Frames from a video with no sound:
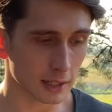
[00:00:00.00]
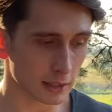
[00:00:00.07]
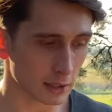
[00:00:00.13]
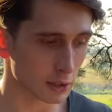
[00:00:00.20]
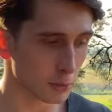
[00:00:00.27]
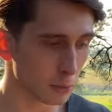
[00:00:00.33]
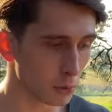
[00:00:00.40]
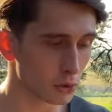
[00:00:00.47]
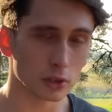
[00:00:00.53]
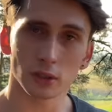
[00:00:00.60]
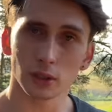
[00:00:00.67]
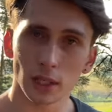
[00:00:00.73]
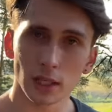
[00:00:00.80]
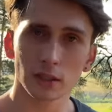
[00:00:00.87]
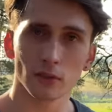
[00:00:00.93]
эта цепочка
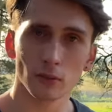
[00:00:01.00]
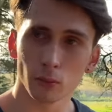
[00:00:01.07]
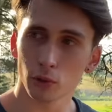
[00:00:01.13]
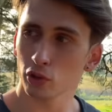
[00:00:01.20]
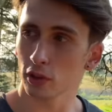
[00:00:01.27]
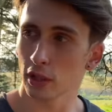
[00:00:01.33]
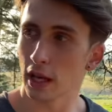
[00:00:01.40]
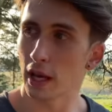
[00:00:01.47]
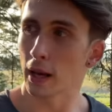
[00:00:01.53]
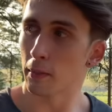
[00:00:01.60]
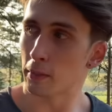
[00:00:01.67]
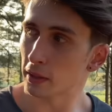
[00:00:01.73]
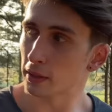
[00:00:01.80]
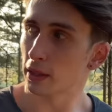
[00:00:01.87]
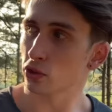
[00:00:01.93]
действий может
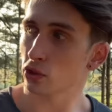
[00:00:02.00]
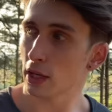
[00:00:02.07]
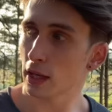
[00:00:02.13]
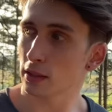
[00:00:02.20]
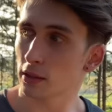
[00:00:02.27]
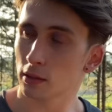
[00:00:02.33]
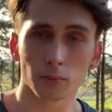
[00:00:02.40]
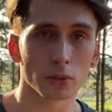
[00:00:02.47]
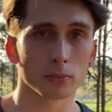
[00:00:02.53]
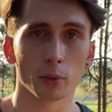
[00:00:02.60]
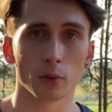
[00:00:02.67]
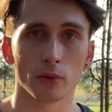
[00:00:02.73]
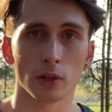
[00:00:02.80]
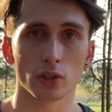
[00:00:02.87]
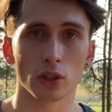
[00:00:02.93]
продолжаться без
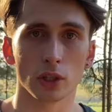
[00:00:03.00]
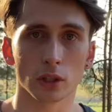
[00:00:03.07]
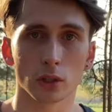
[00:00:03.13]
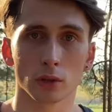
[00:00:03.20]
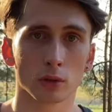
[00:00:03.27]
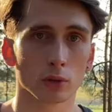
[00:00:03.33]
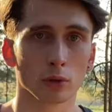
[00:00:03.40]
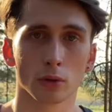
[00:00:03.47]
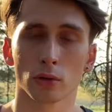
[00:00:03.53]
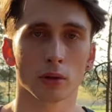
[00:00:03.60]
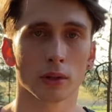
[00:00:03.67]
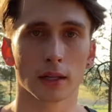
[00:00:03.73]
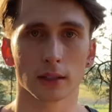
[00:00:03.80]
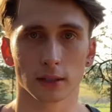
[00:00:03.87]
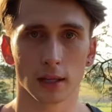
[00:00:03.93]
привлечения
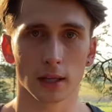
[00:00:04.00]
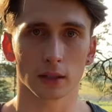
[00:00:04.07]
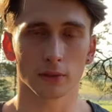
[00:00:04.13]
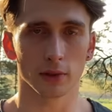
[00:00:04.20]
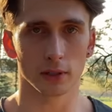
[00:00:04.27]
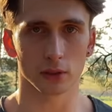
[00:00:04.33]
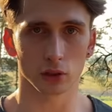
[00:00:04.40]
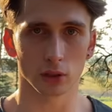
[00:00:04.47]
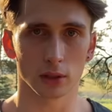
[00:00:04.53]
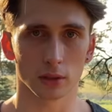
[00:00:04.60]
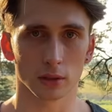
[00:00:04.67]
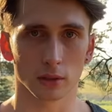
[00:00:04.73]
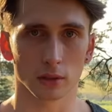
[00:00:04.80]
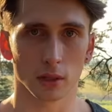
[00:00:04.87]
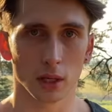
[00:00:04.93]
до конца твоей
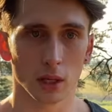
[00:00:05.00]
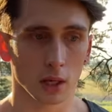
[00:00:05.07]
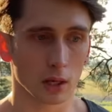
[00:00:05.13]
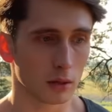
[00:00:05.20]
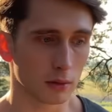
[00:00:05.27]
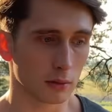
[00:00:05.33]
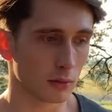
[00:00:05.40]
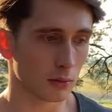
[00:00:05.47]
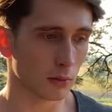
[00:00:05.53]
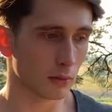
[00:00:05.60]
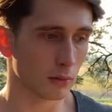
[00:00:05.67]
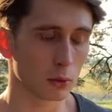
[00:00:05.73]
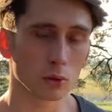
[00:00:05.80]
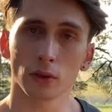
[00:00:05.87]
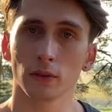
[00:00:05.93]
жизни.
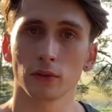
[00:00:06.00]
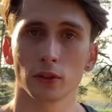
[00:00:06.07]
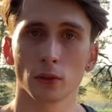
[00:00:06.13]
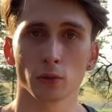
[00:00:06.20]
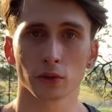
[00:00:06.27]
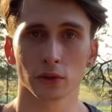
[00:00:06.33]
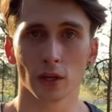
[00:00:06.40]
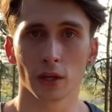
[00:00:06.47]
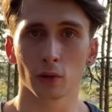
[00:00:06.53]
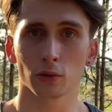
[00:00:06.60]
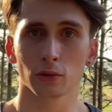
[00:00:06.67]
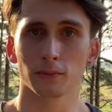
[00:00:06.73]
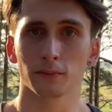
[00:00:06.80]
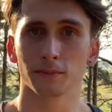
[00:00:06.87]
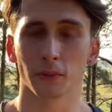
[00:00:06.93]
В итоге все
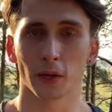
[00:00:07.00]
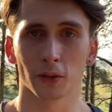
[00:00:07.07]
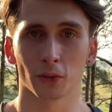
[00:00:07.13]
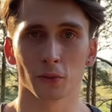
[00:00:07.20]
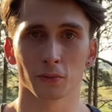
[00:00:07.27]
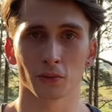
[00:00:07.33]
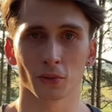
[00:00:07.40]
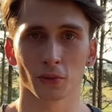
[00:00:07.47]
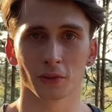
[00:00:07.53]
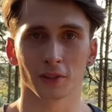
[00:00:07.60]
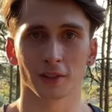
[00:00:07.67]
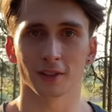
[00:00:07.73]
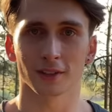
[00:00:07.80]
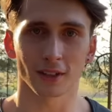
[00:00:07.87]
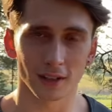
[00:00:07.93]
узнают о том, что
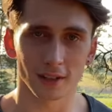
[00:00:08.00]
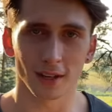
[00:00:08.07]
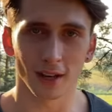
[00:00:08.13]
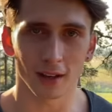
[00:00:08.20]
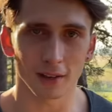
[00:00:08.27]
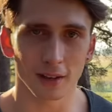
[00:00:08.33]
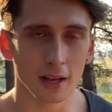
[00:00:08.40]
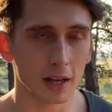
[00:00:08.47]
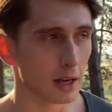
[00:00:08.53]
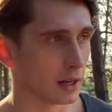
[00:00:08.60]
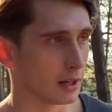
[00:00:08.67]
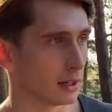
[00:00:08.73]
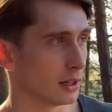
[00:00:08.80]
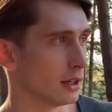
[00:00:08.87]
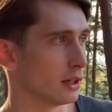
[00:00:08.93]
ты солгал,
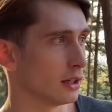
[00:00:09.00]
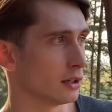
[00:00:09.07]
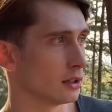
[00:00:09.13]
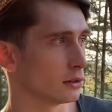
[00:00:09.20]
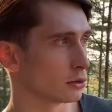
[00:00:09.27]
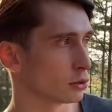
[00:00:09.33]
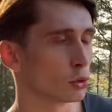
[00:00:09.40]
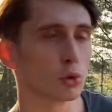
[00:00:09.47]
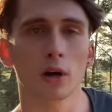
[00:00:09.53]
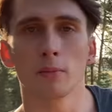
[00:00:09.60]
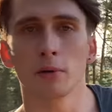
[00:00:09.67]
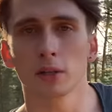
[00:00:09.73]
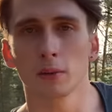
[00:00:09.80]
и слух об